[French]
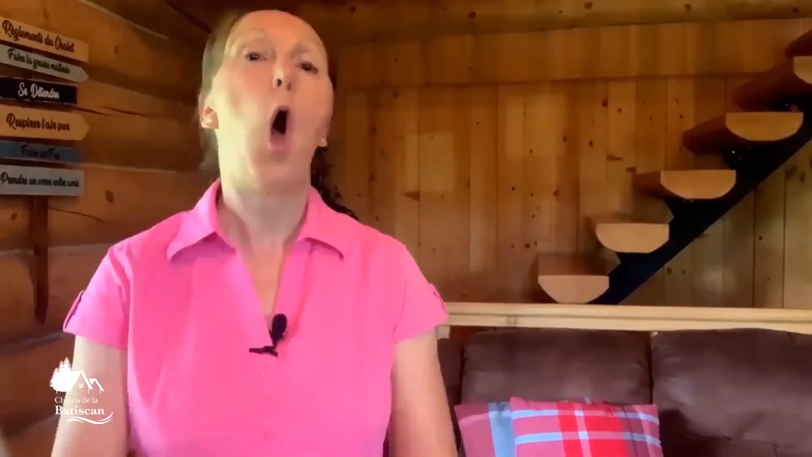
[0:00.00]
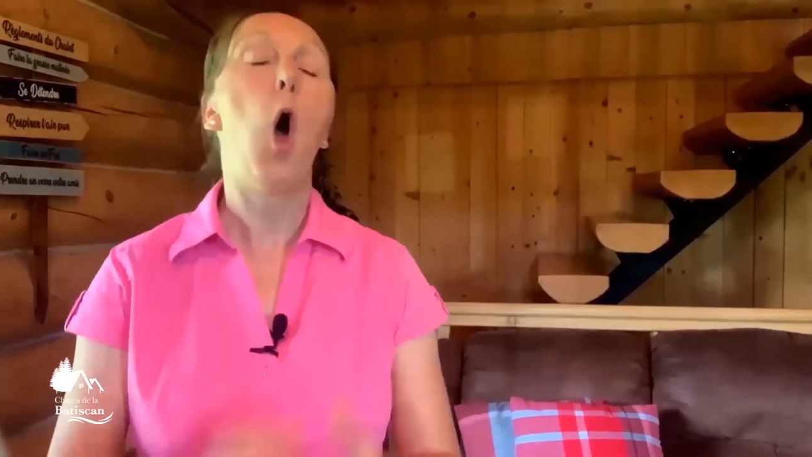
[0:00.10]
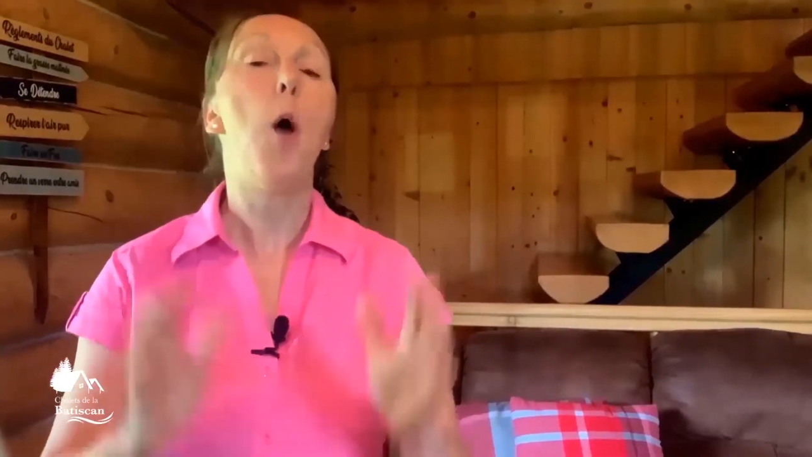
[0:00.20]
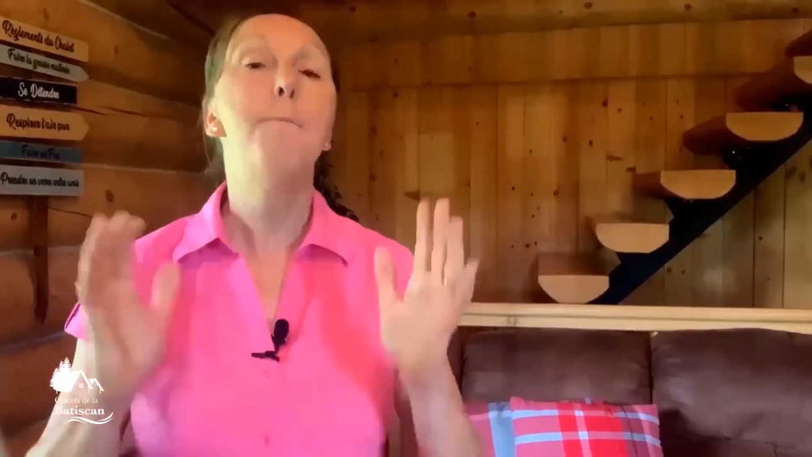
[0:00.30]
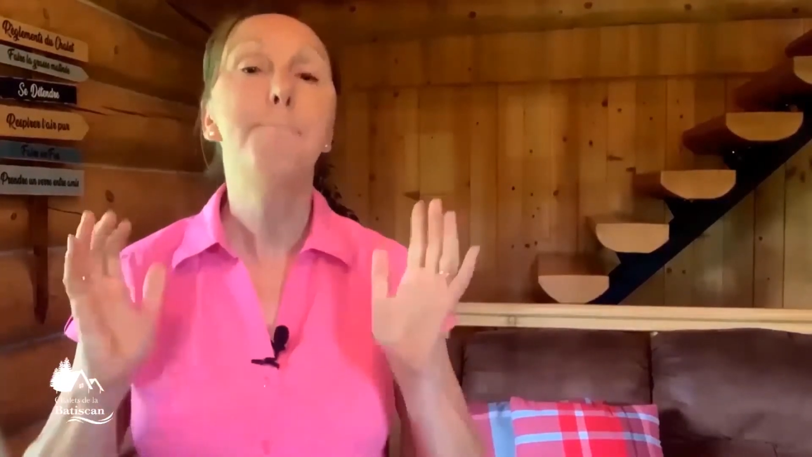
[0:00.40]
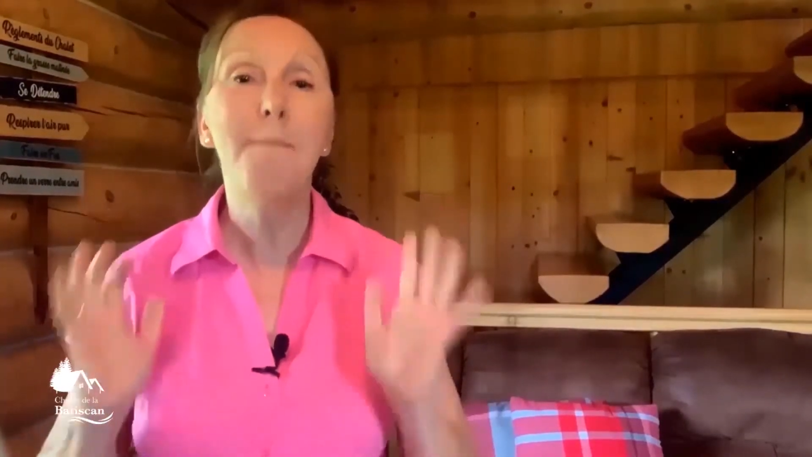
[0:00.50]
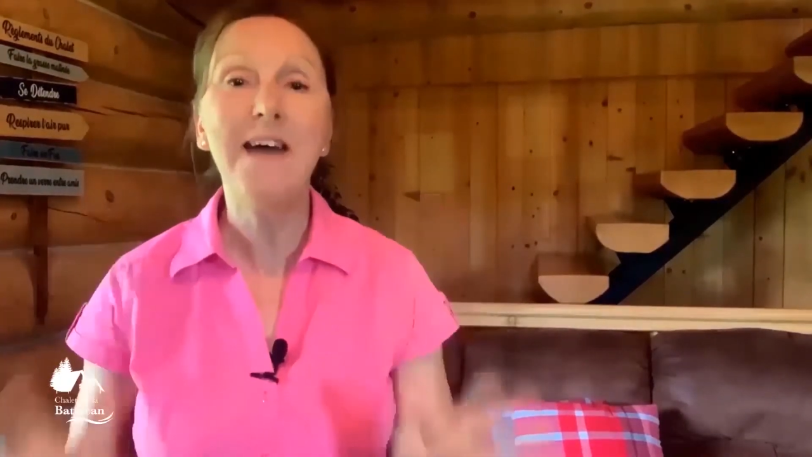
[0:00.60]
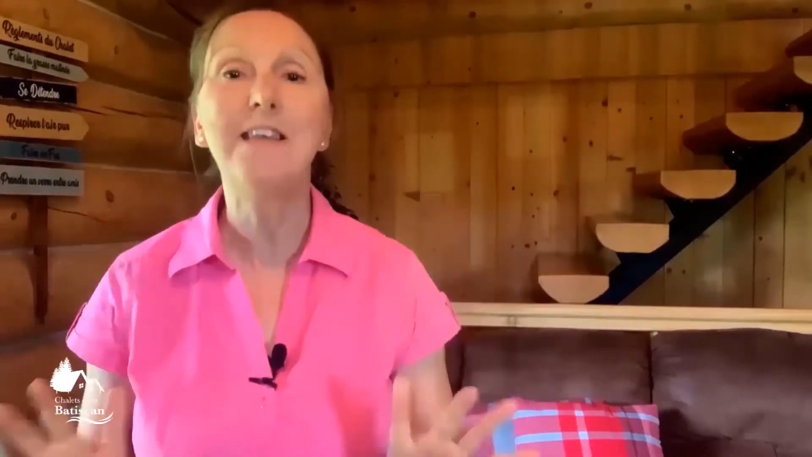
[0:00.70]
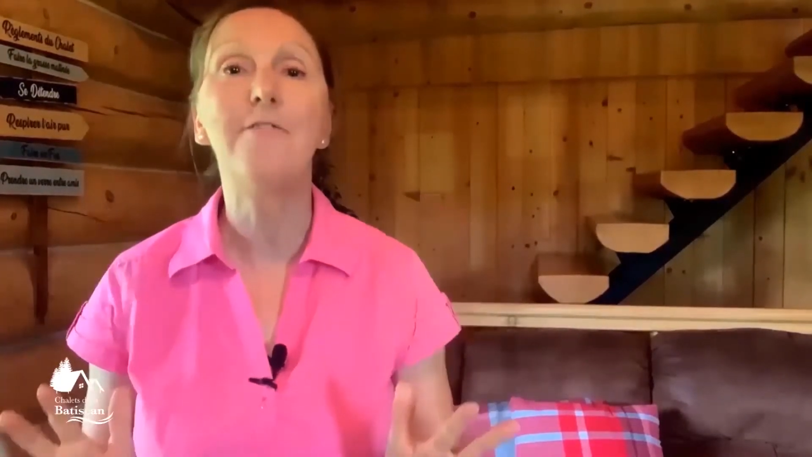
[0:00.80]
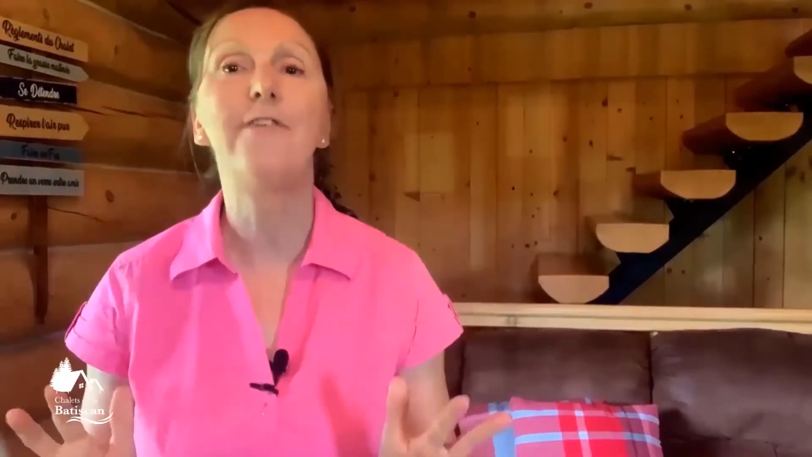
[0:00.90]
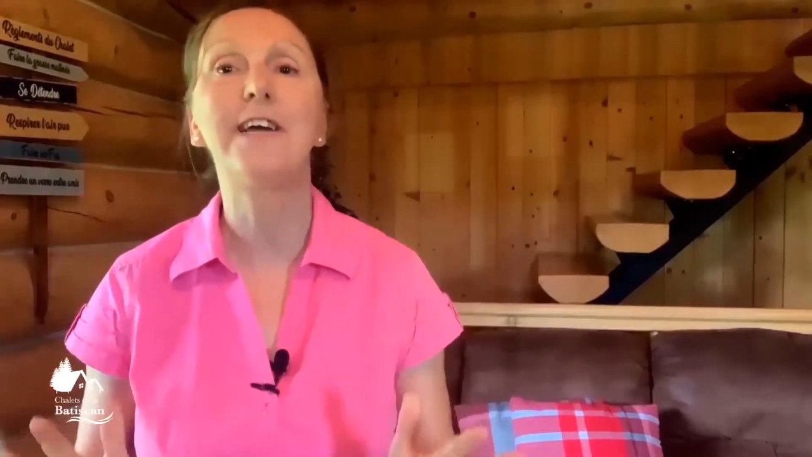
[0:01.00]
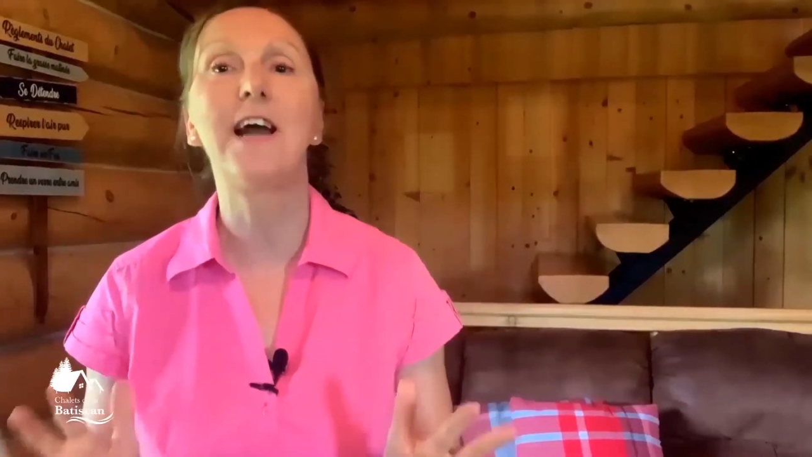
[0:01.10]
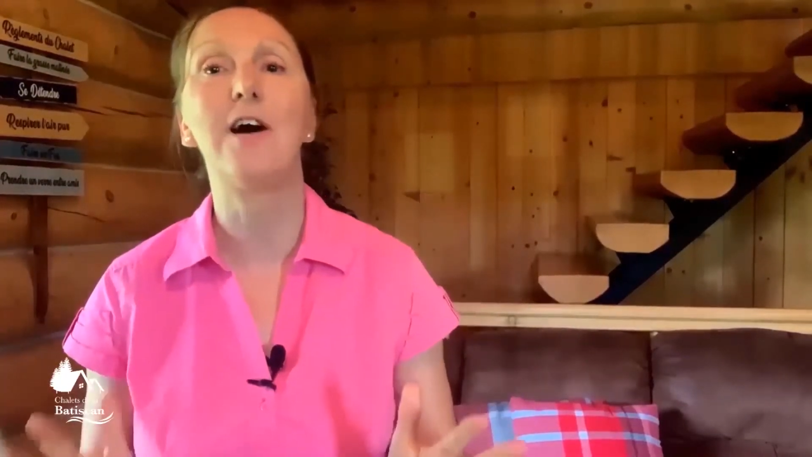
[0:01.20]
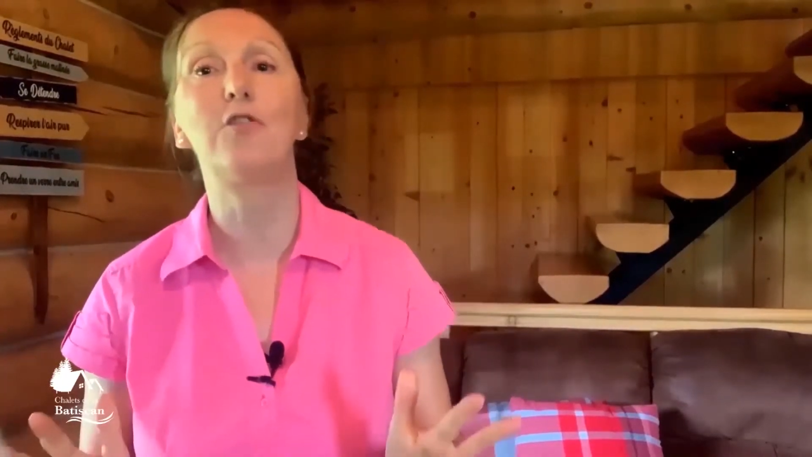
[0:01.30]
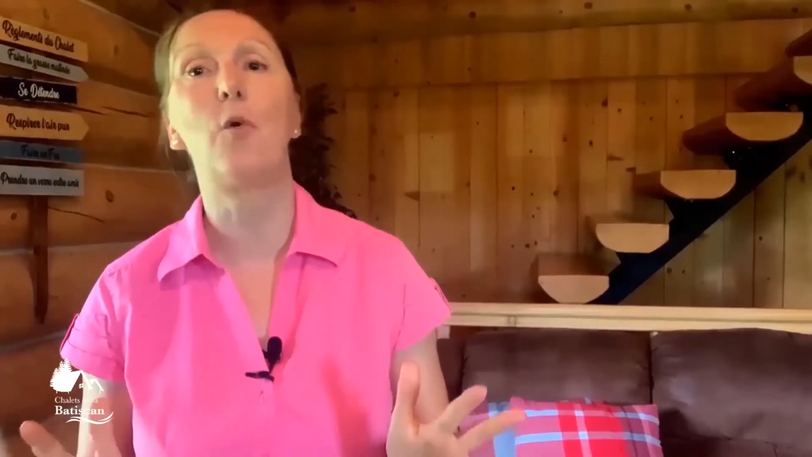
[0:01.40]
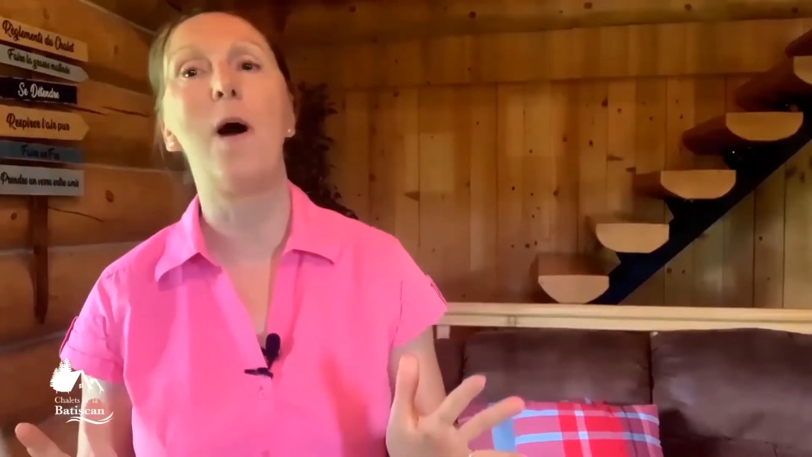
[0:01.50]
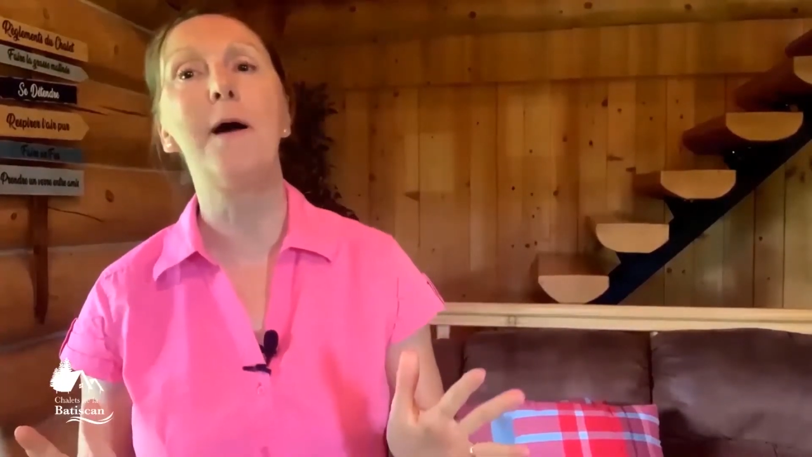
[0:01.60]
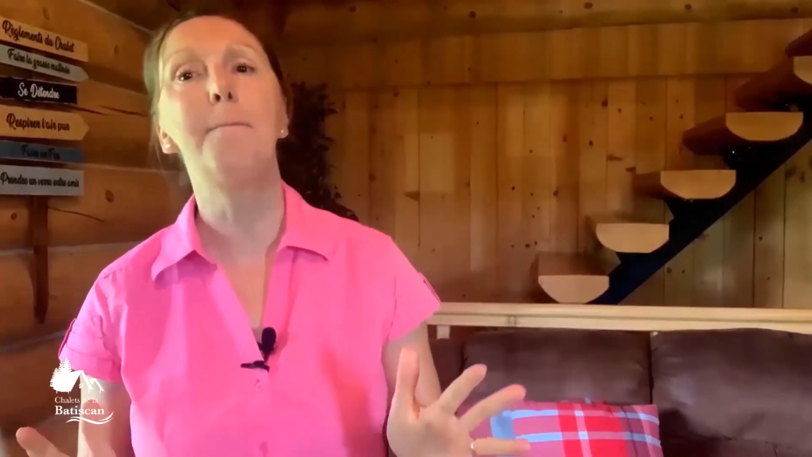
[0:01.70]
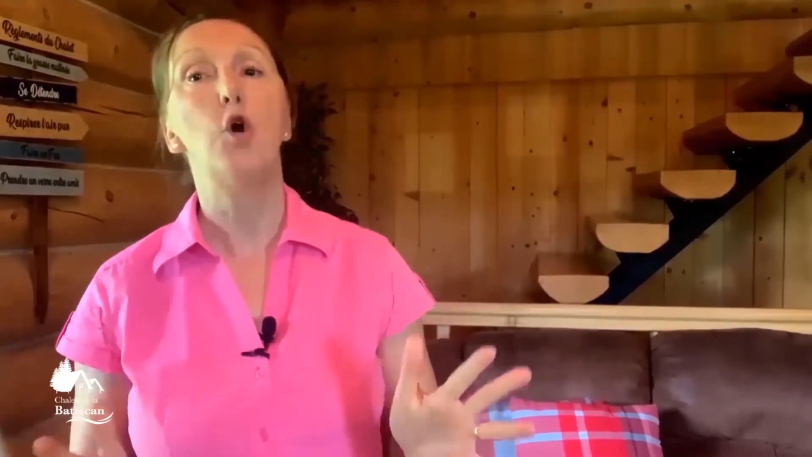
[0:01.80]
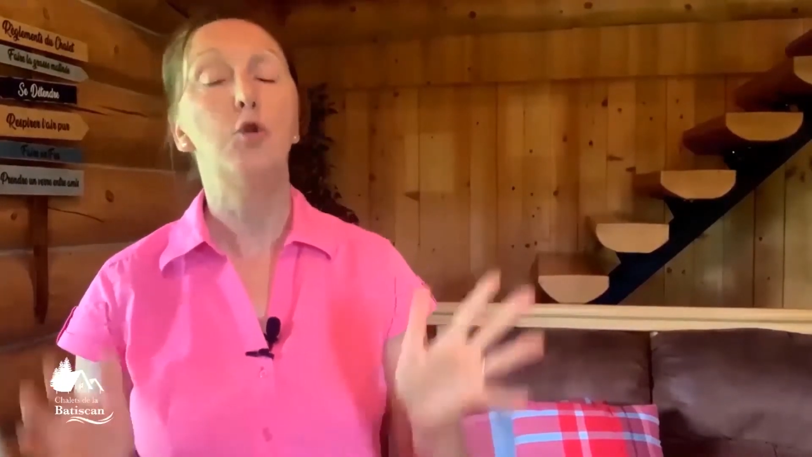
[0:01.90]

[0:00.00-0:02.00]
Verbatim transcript: un magnifique endroit,